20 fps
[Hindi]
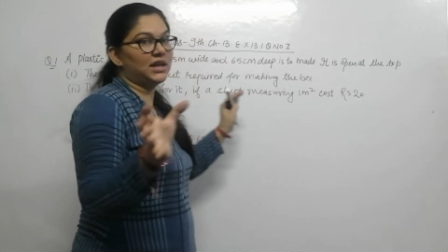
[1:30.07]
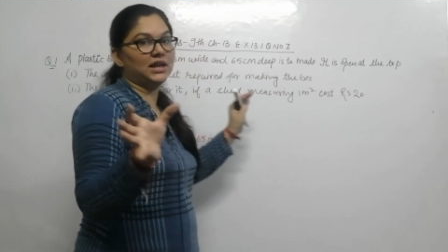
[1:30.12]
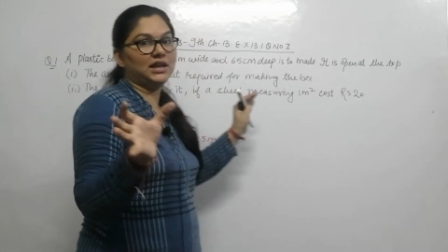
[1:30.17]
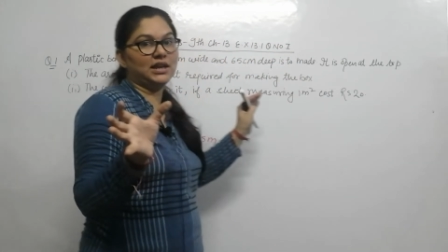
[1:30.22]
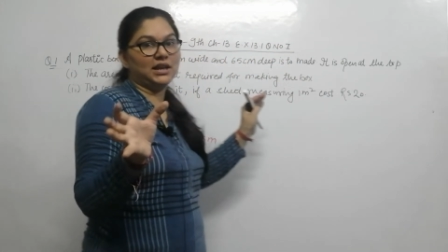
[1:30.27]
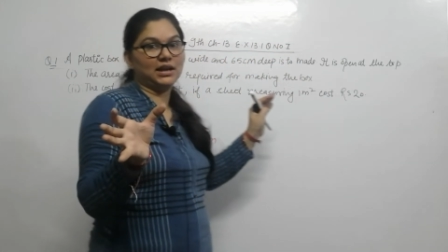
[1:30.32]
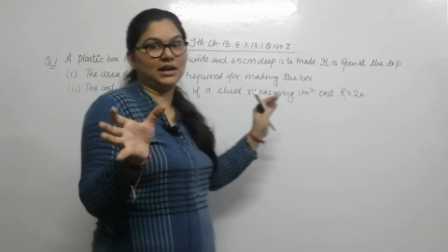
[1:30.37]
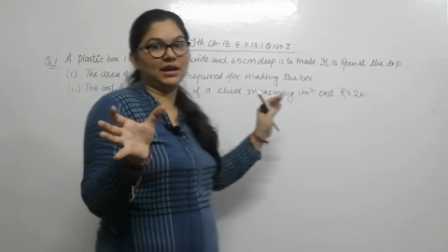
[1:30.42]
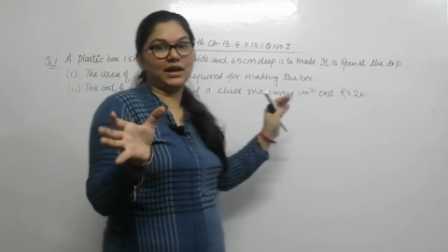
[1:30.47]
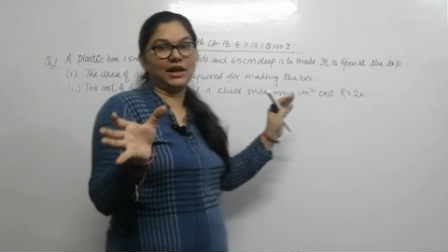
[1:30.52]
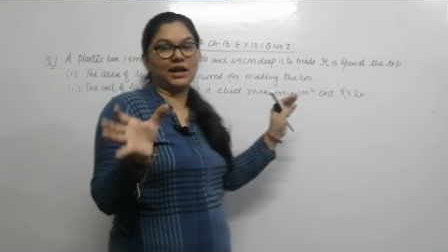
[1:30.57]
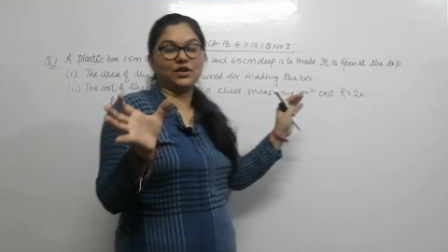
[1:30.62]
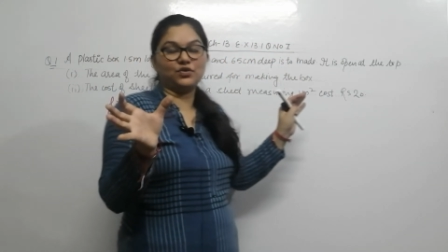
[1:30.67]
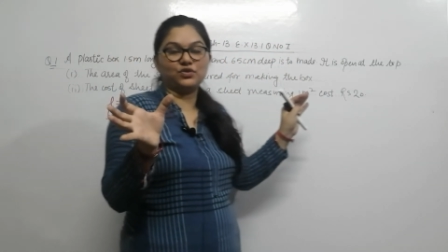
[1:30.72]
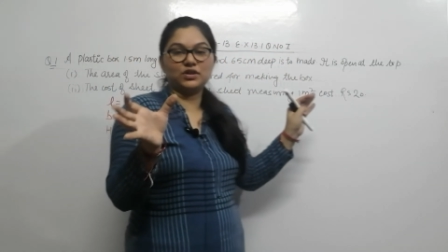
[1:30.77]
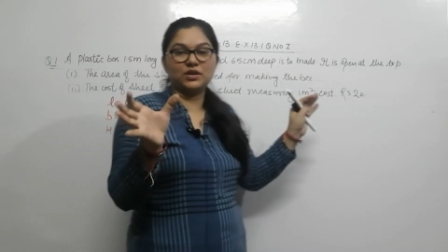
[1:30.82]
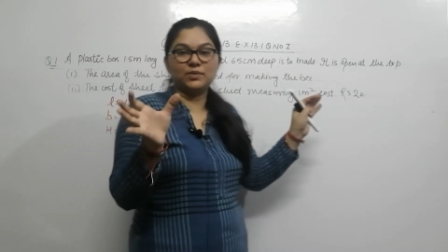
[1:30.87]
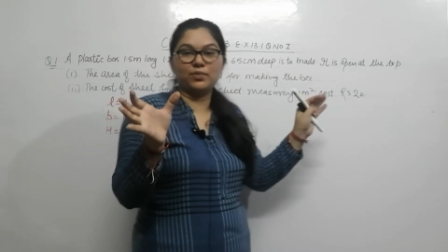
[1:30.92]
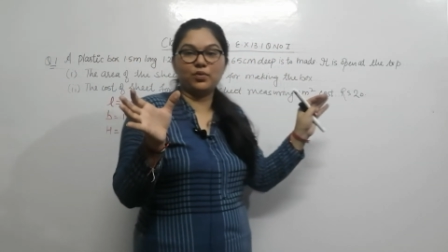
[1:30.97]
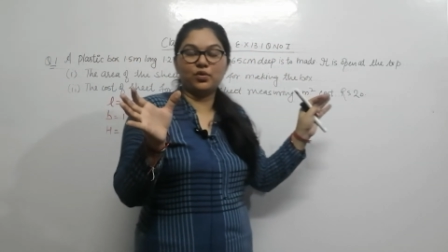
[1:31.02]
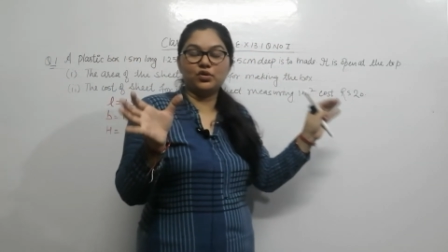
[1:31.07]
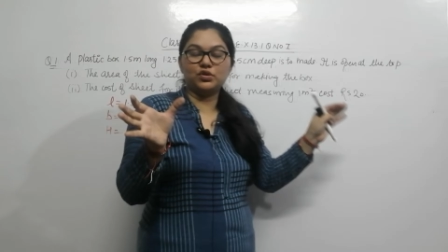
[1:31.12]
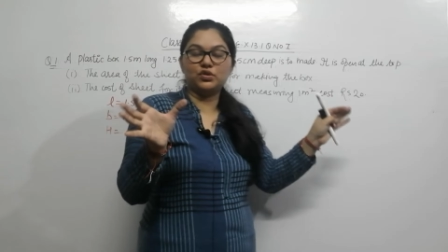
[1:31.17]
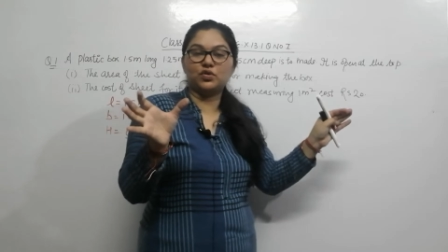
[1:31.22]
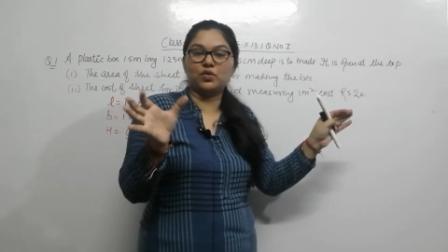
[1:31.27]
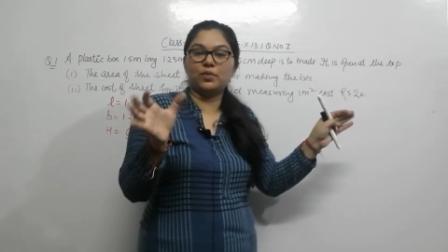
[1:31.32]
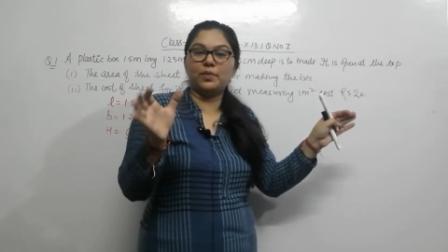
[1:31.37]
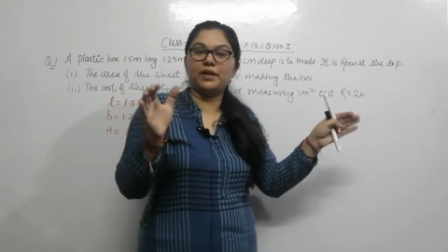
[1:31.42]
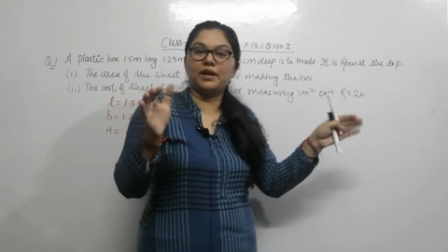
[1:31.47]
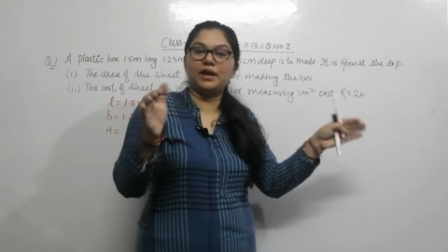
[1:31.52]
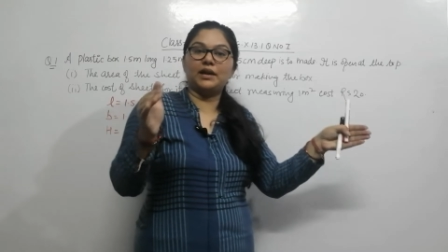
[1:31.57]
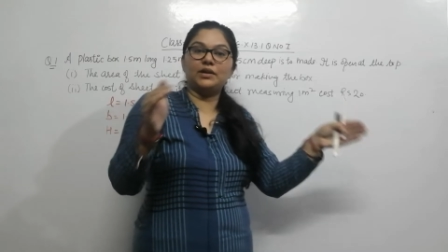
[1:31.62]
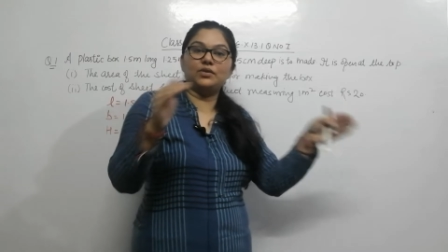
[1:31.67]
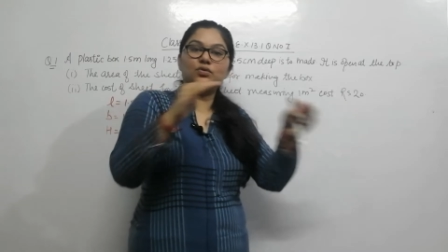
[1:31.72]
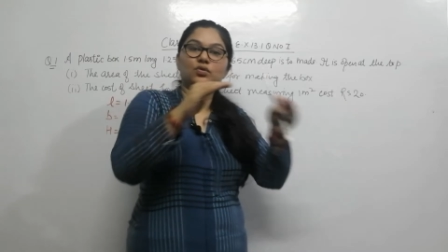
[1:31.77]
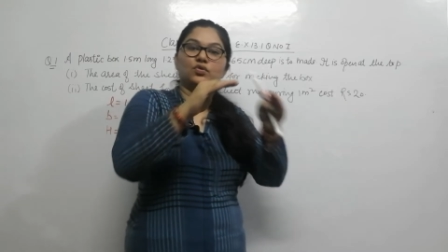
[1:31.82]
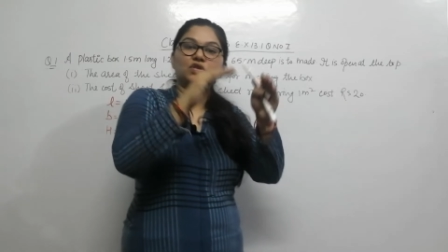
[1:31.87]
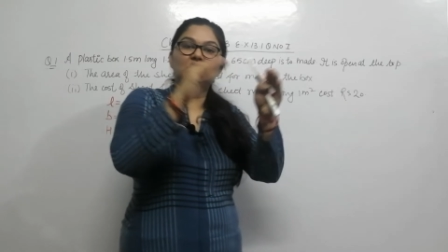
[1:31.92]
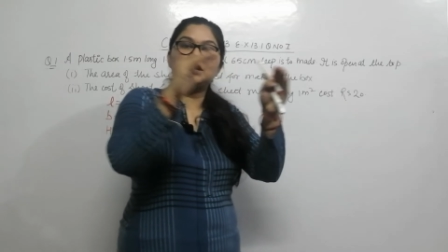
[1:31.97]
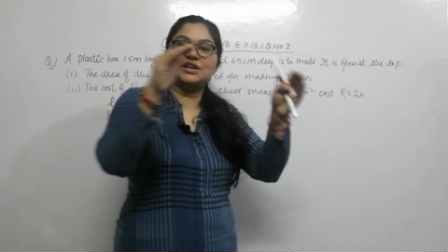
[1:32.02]
के लिए लगेगा उसकी बॉक्स को बना रहे
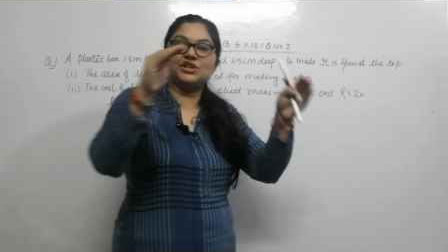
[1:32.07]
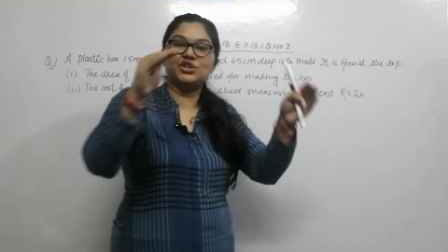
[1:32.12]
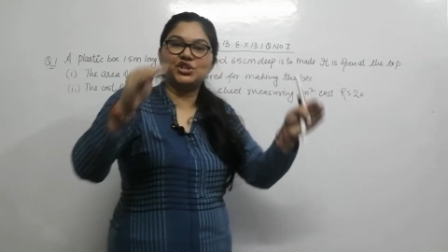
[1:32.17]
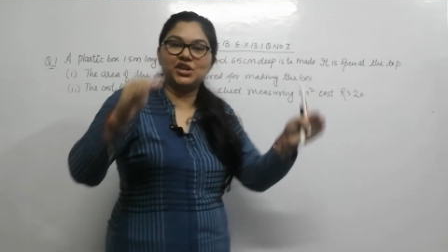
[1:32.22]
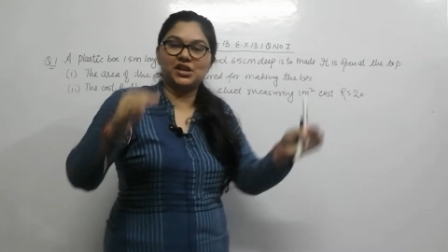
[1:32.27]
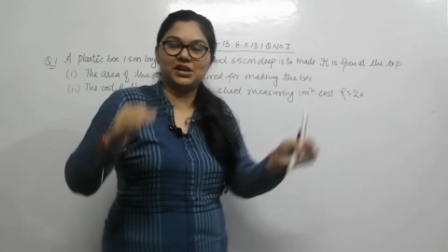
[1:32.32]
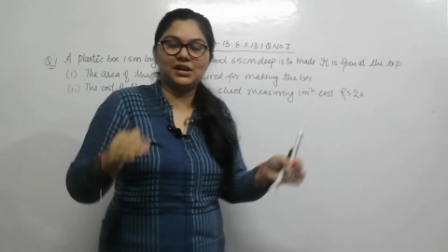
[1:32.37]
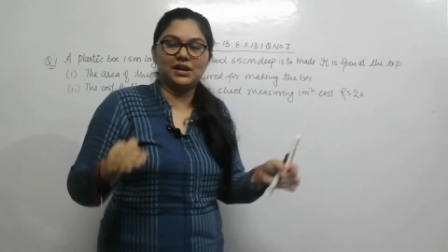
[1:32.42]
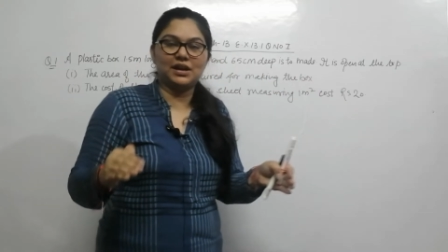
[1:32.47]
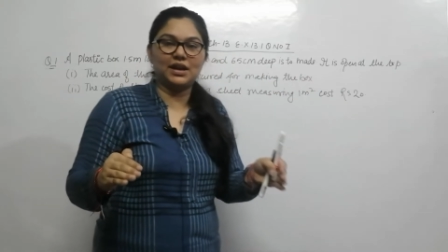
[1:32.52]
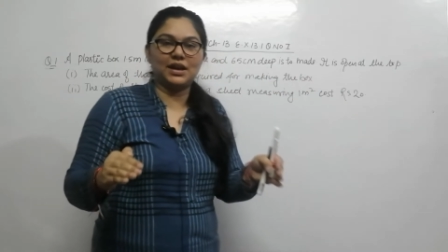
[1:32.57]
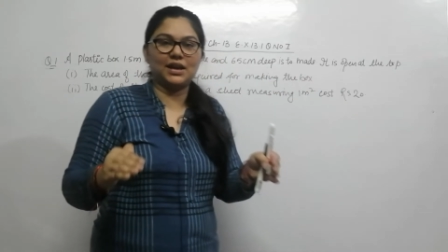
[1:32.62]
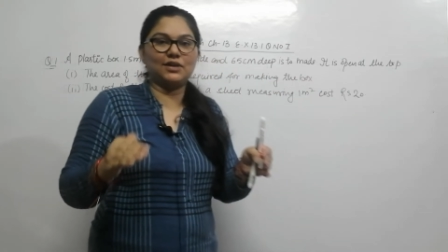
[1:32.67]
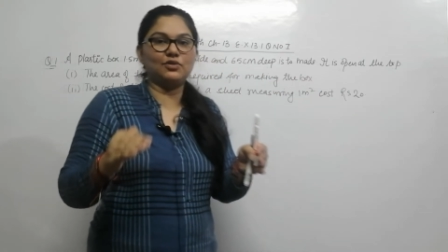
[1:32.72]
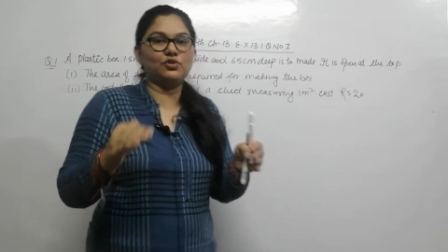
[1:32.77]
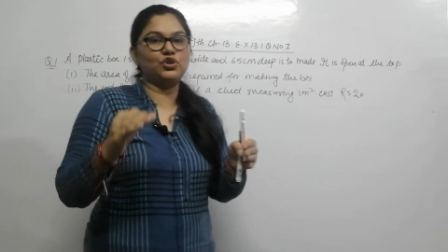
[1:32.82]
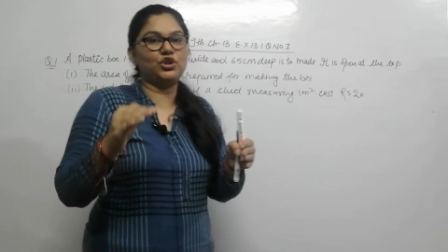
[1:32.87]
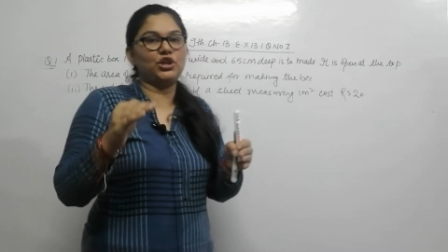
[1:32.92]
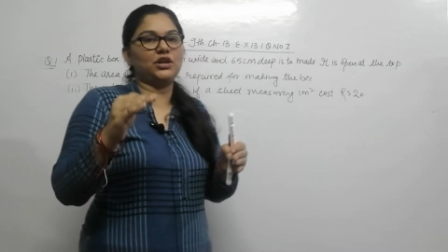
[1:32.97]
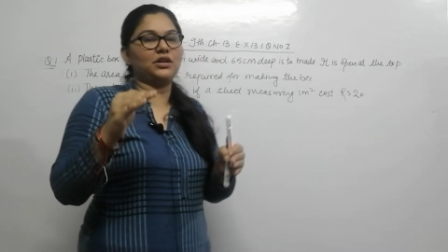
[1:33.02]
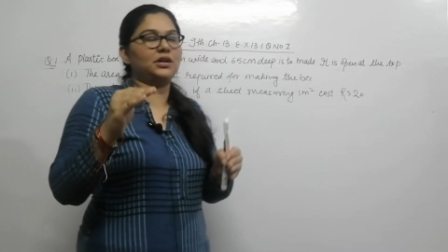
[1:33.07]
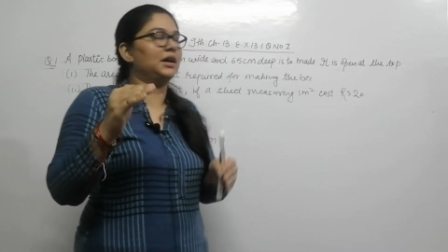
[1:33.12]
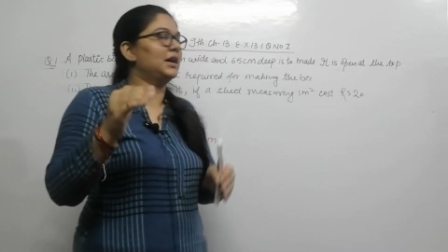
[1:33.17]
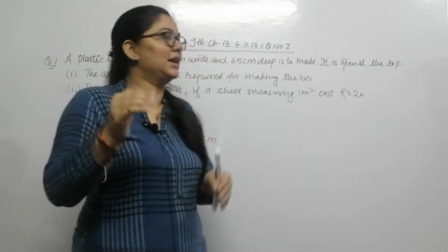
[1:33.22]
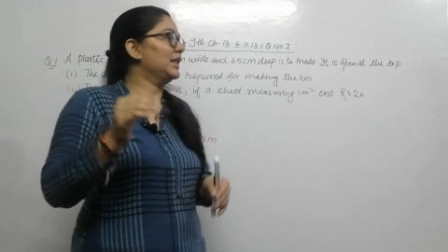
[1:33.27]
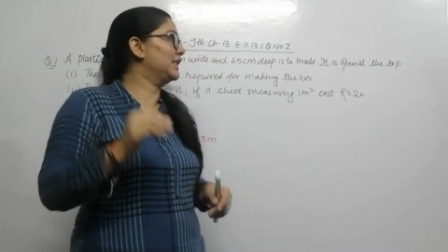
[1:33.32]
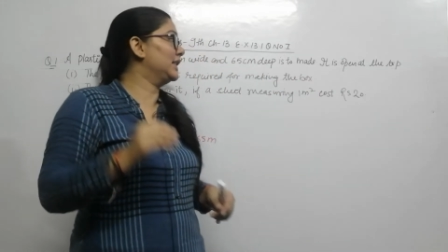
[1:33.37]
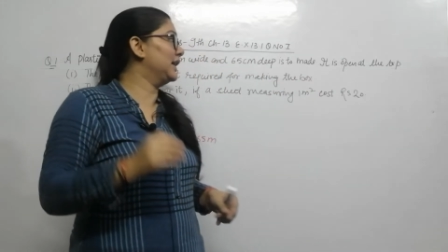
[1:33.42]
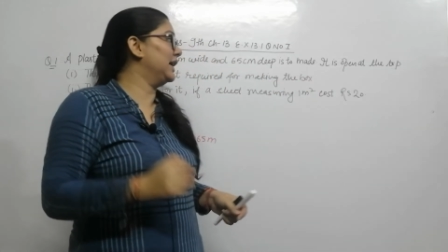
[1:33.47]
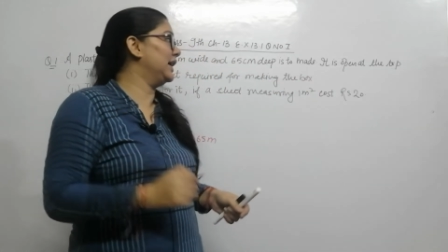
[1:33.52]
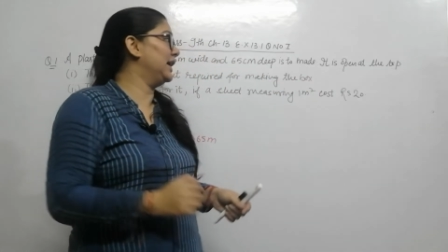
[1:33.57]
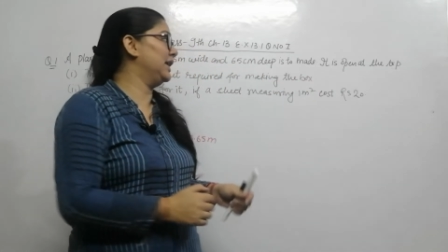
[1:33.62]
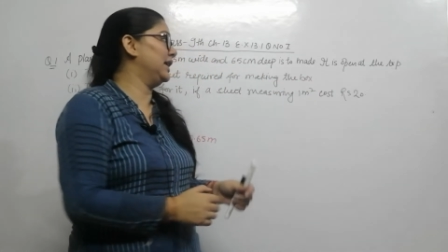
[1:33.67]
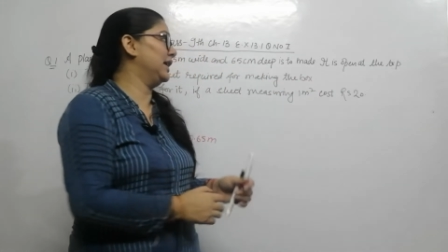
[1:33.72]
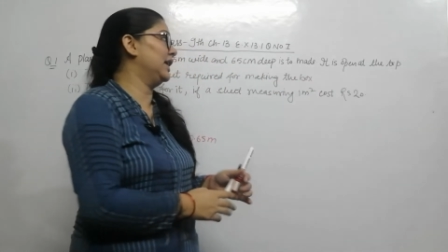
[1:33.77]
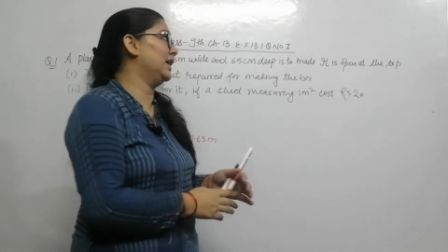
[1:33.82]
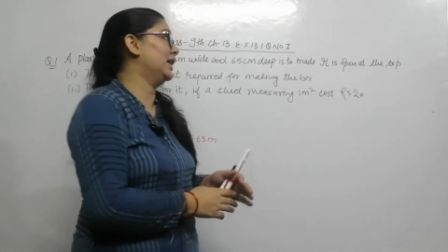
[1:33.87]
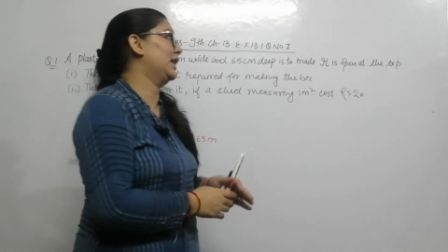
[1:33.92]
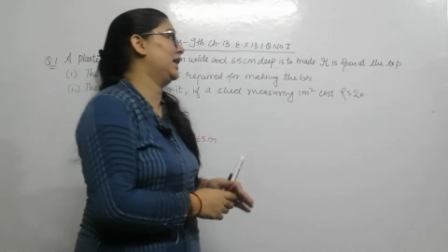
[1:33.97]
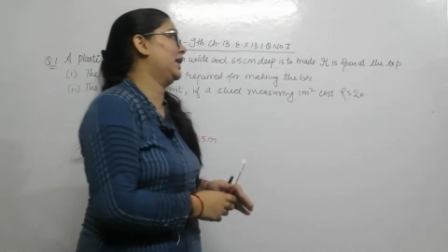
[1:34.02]
तो उसके लिए शीट लगेगी उस शीट का कितना एरिया
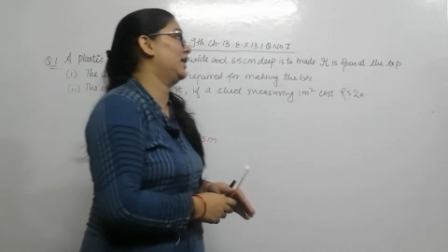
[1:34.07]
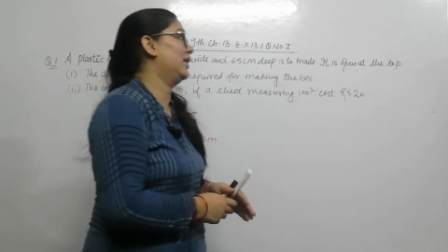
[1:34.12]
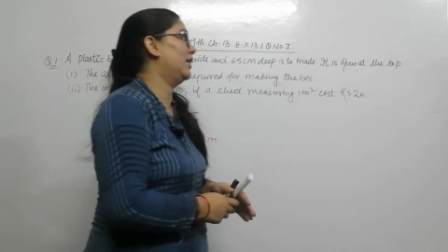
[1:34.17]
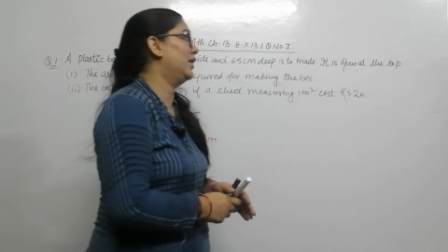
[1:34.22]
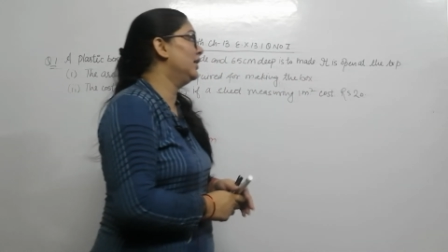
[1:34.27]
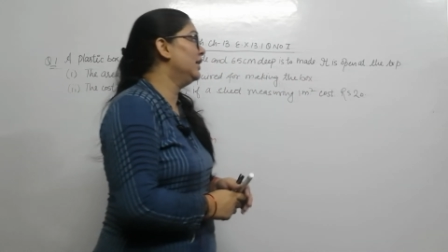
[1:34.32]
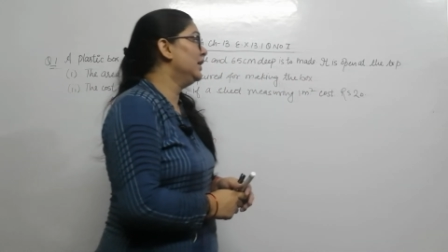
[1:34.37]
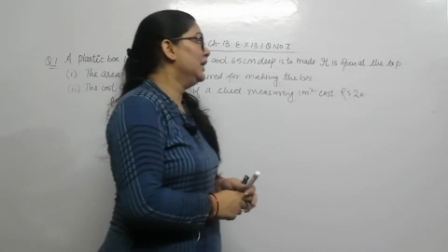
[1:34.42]
लगेगा